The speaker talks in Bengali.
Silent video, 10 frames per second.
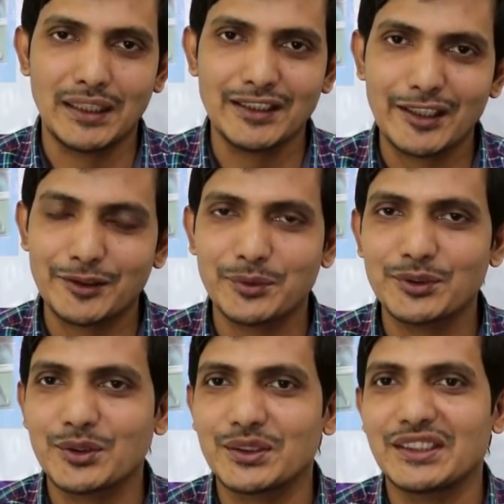মানে
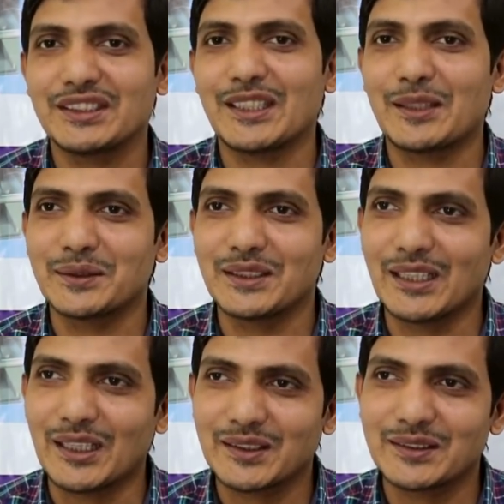রেসপন্স করতেছেন
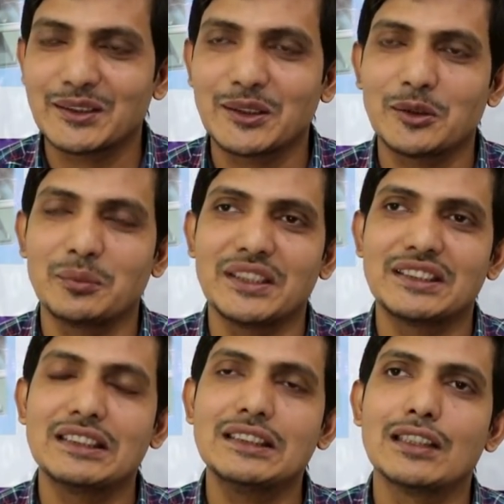আমাদের আশার চাইতে
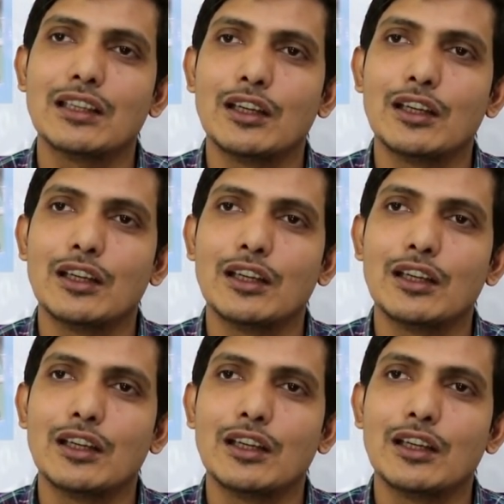বেশি